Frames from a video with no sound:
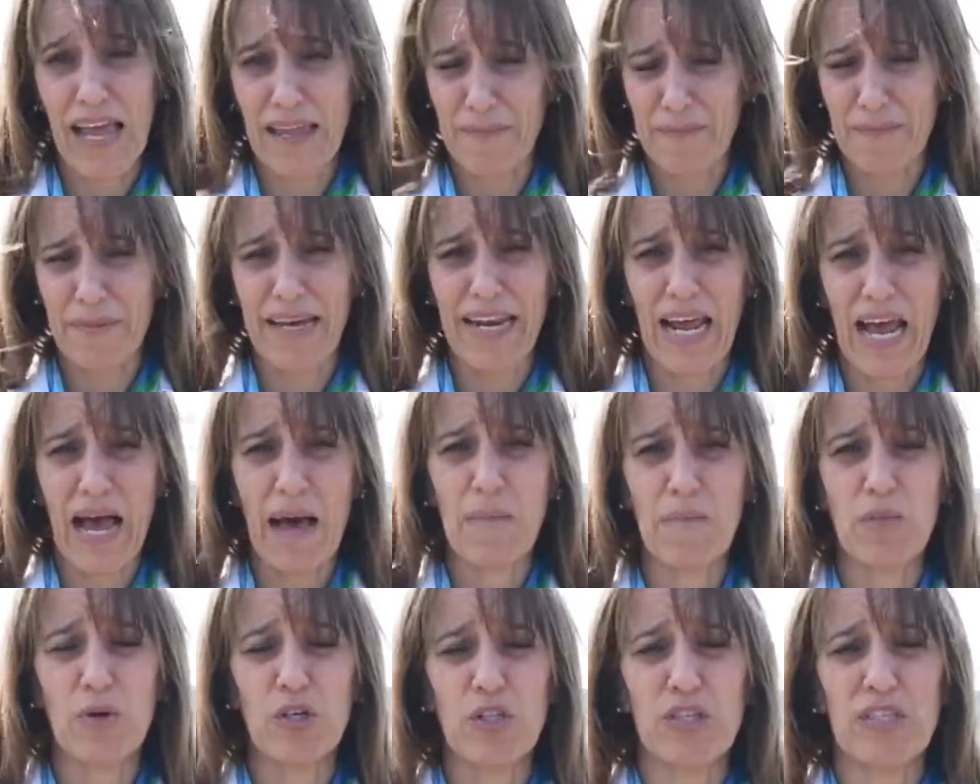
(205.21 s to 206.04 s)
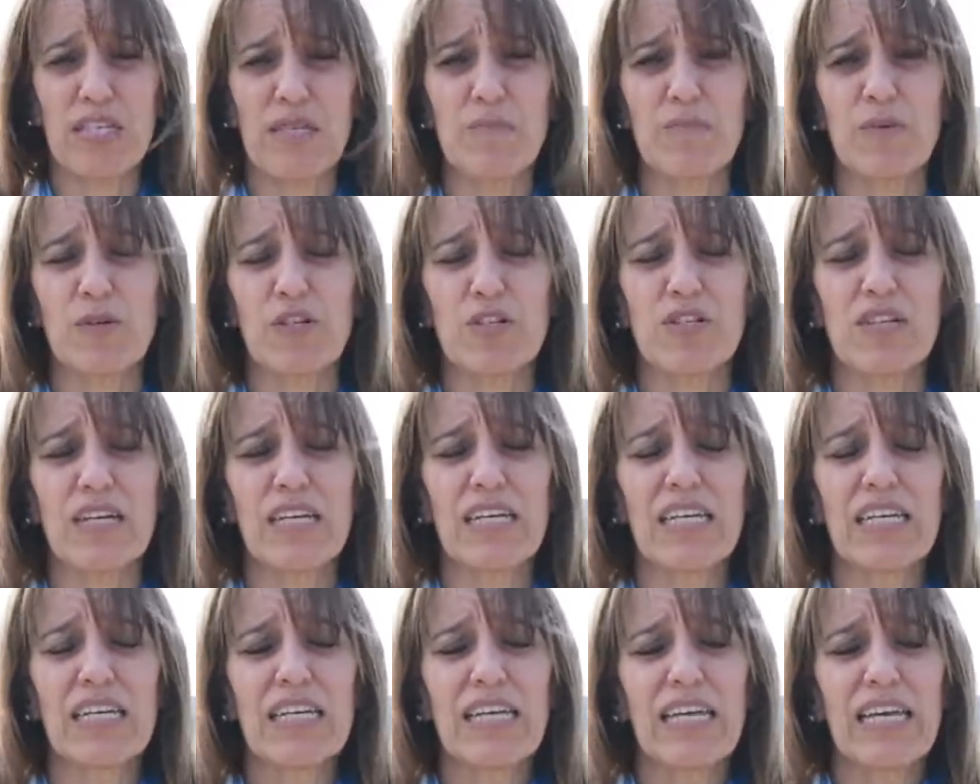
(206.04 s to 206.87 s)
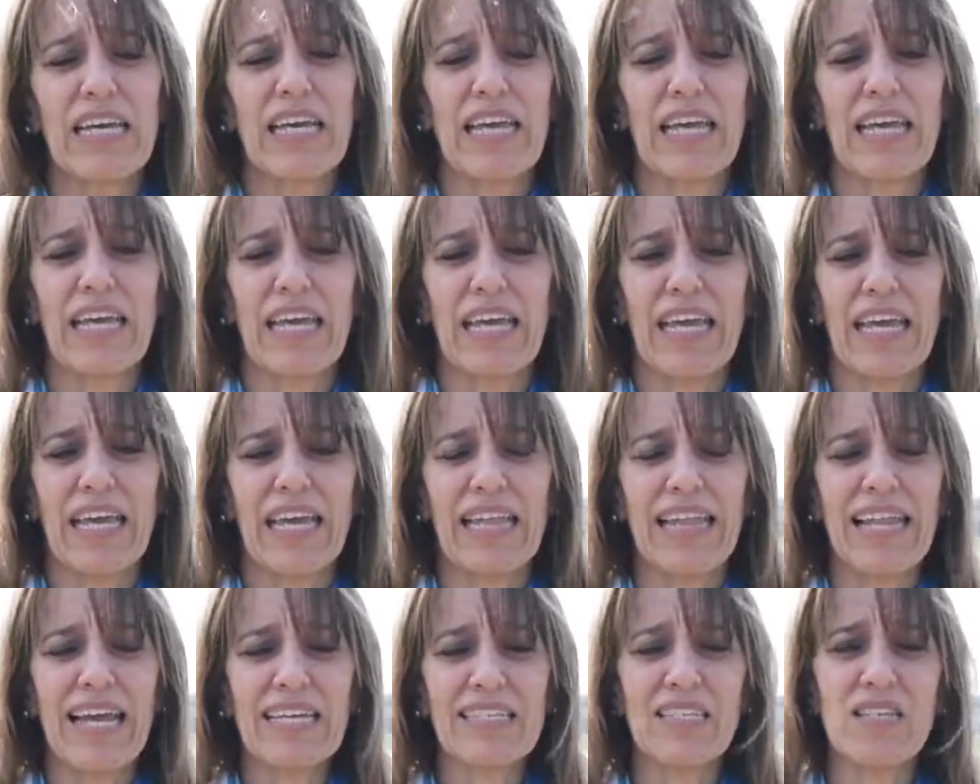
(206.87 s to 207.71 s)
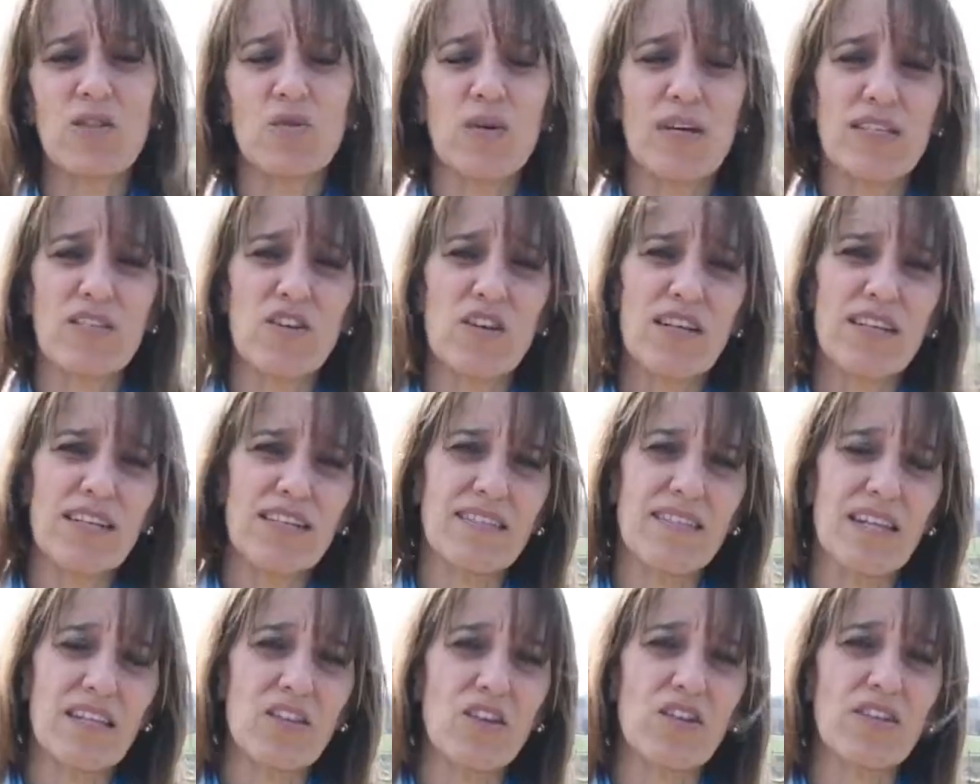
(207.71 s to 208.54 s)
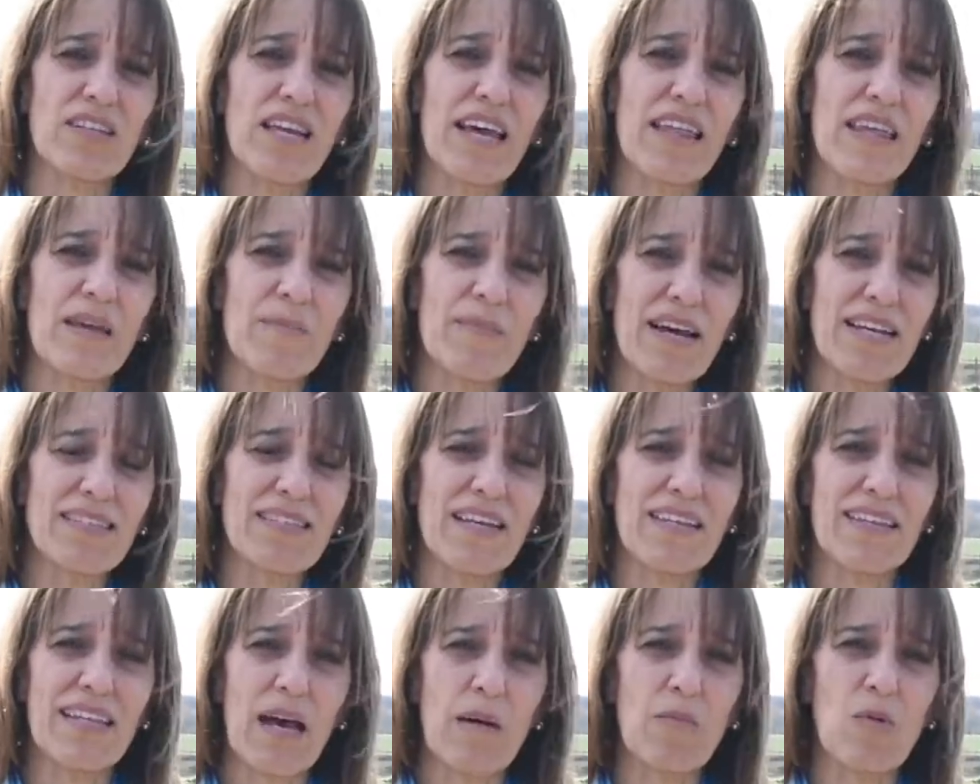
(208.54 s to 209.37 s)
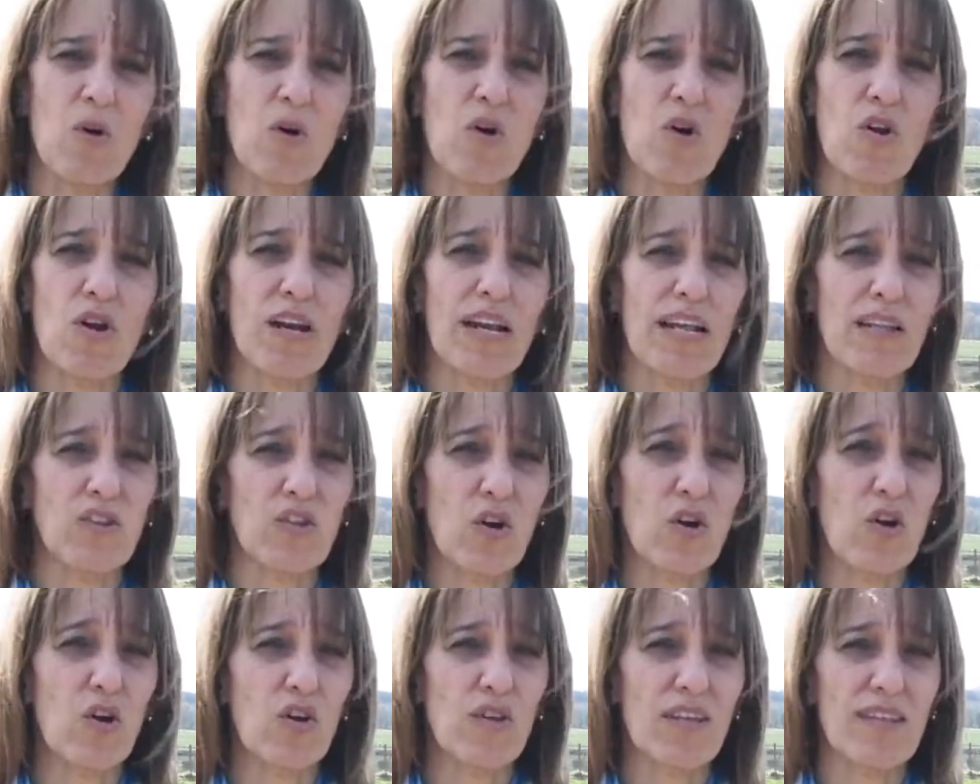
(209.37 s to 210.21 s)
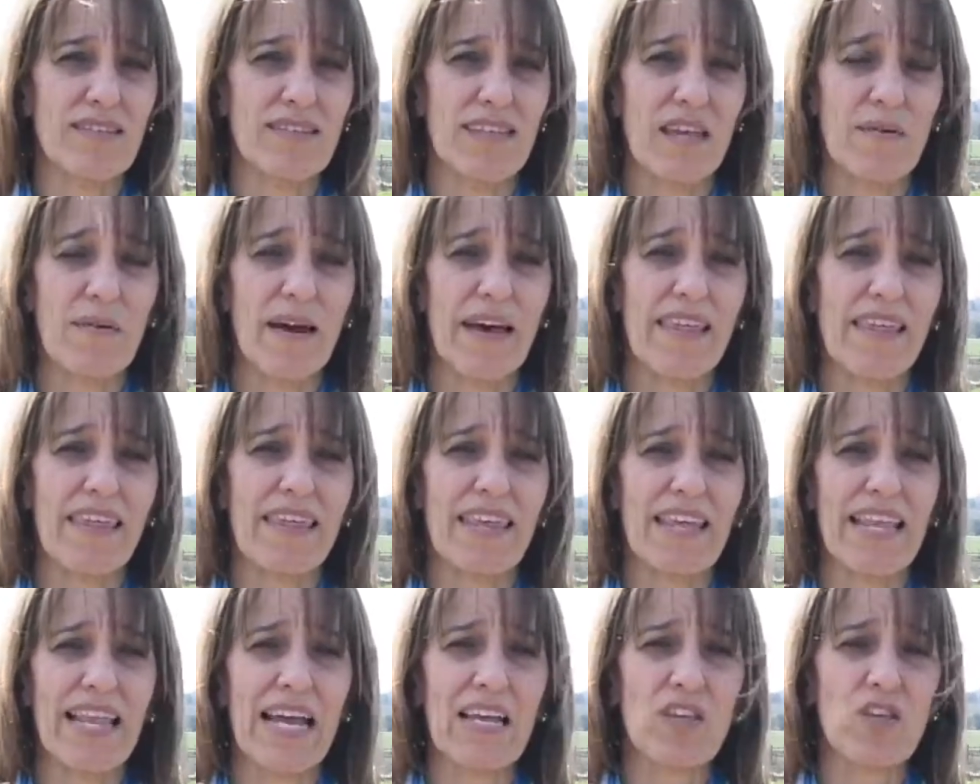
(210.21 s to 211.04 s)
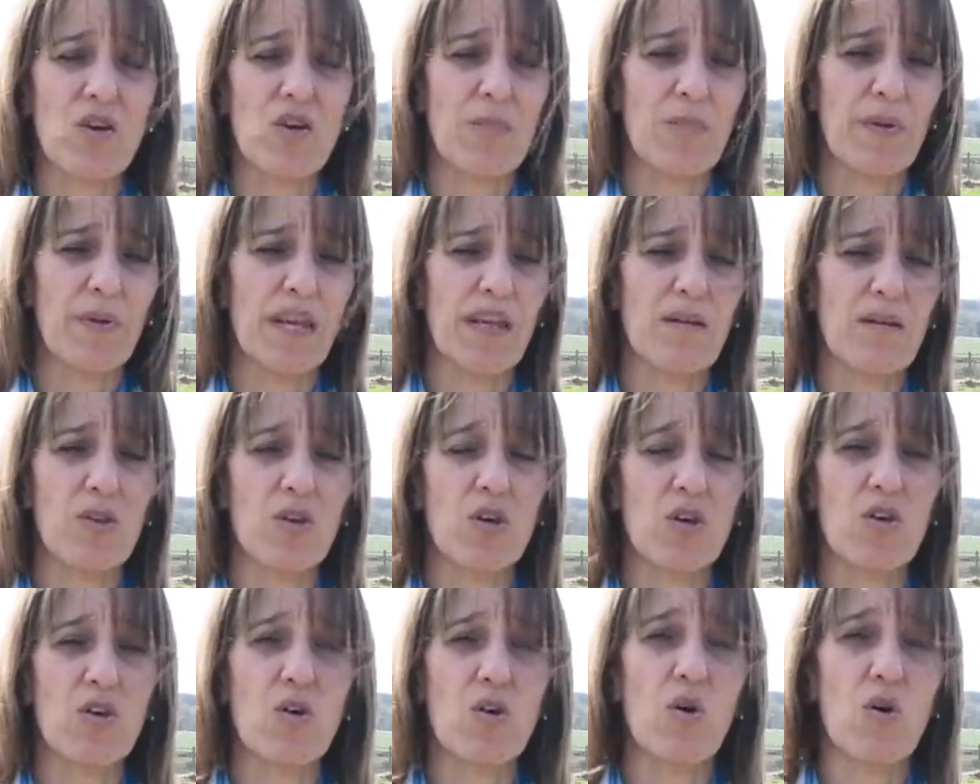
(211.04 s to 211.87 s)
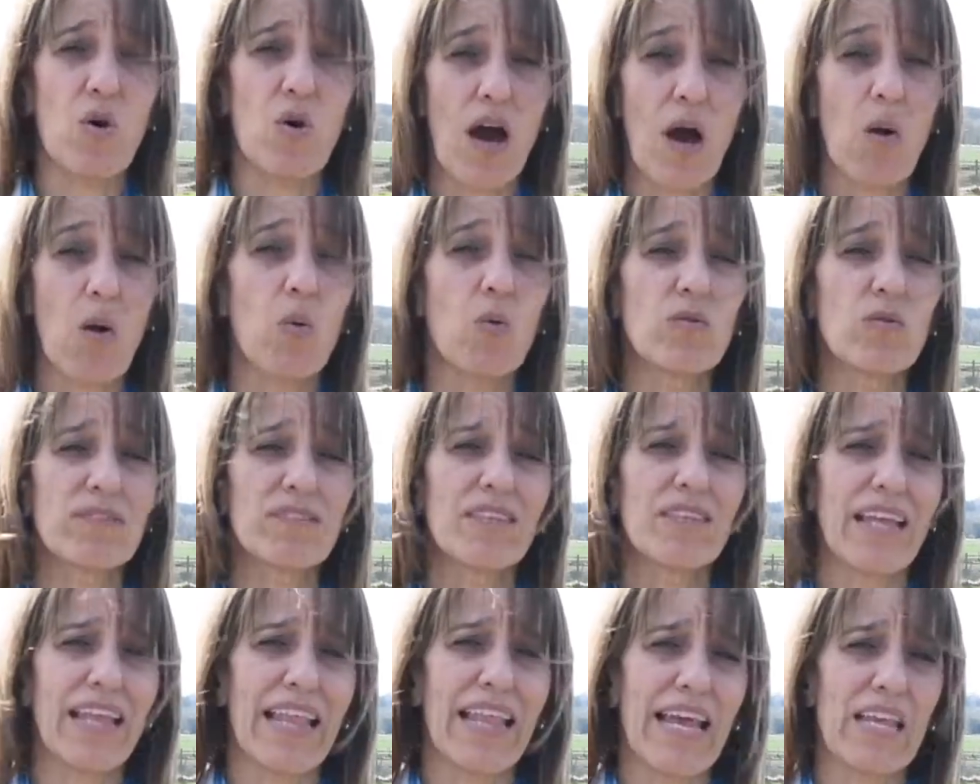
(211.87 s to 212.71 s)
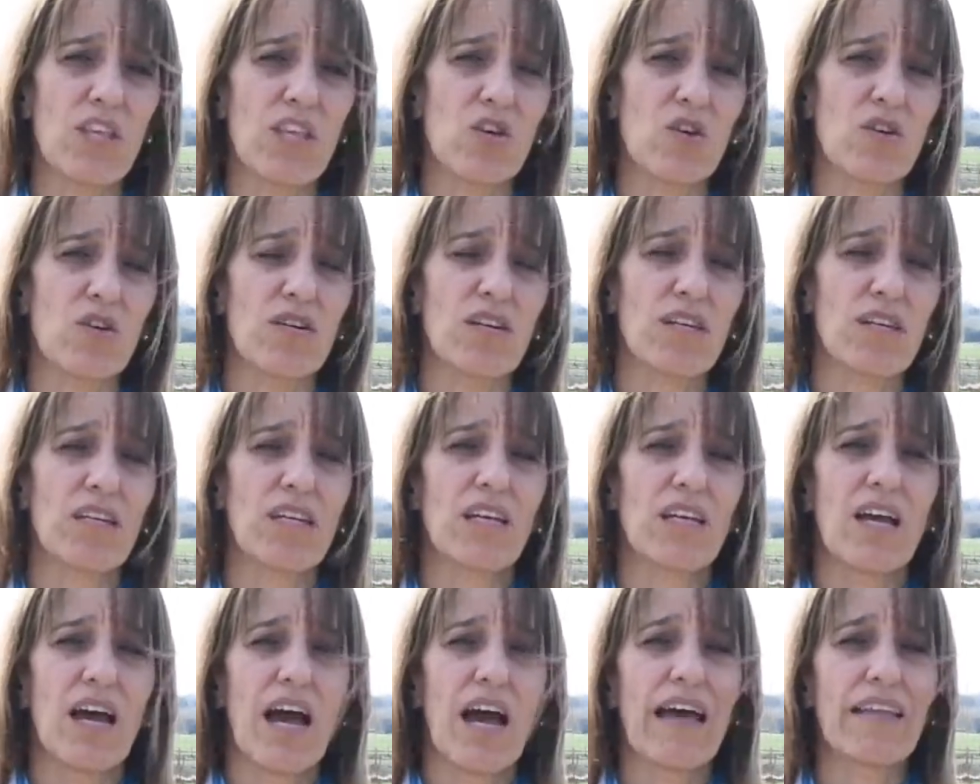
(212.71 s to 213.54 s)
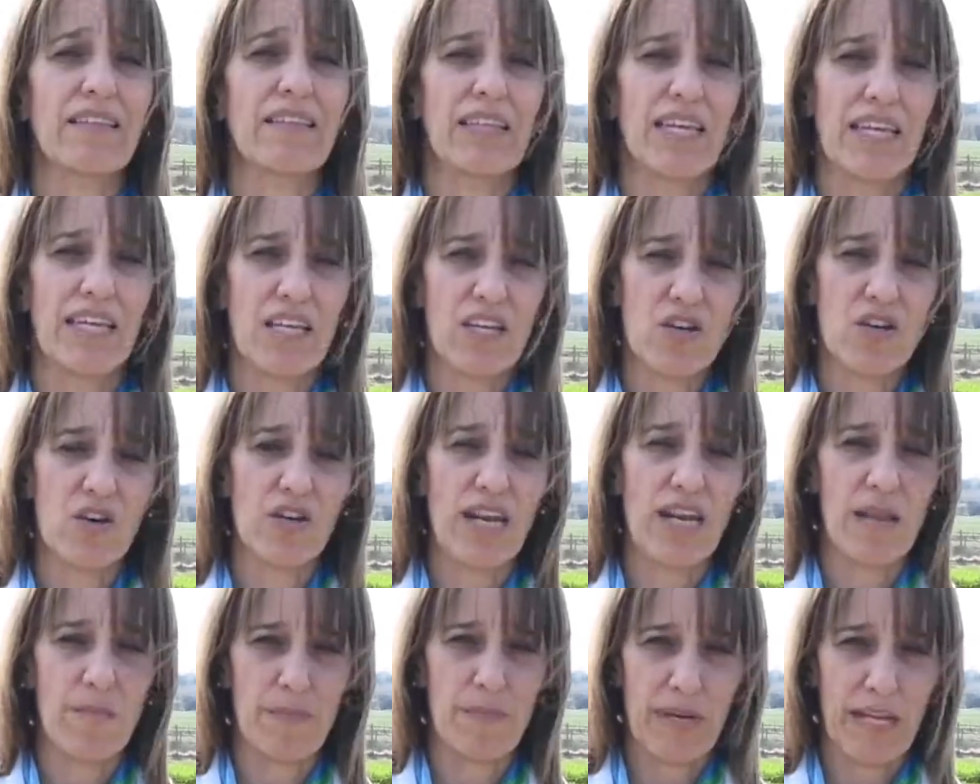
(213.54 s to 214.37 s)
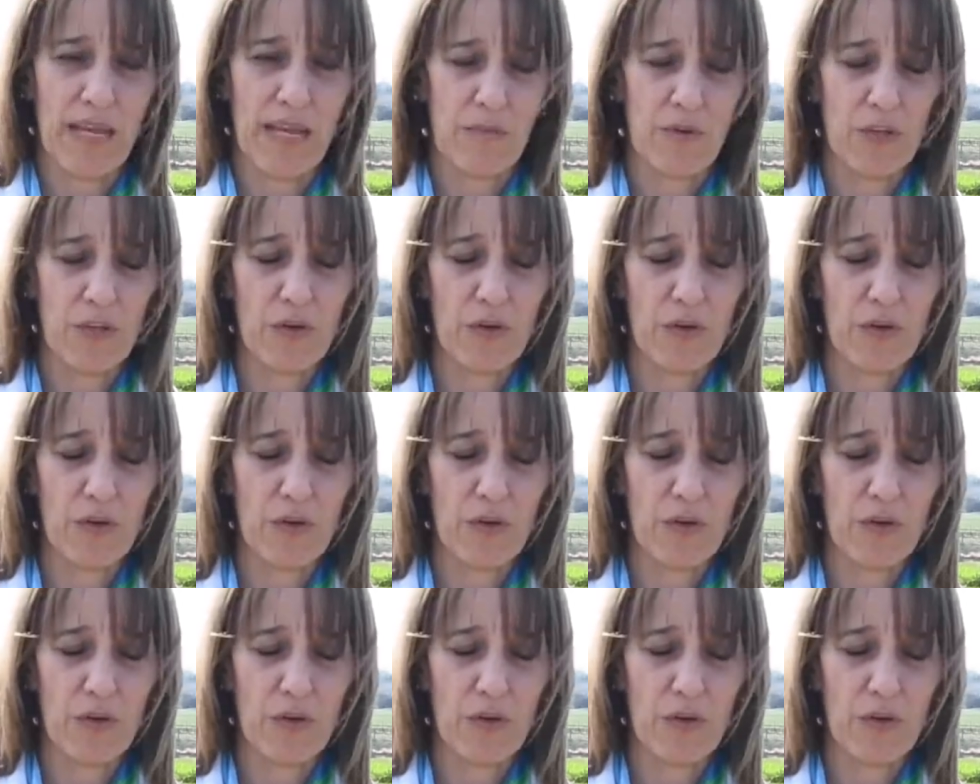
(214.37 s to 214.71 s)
para ambos tipos eh, las situaciones en donde además estamos con rastrojo de cebada del año previo o aún del año anterior al previo,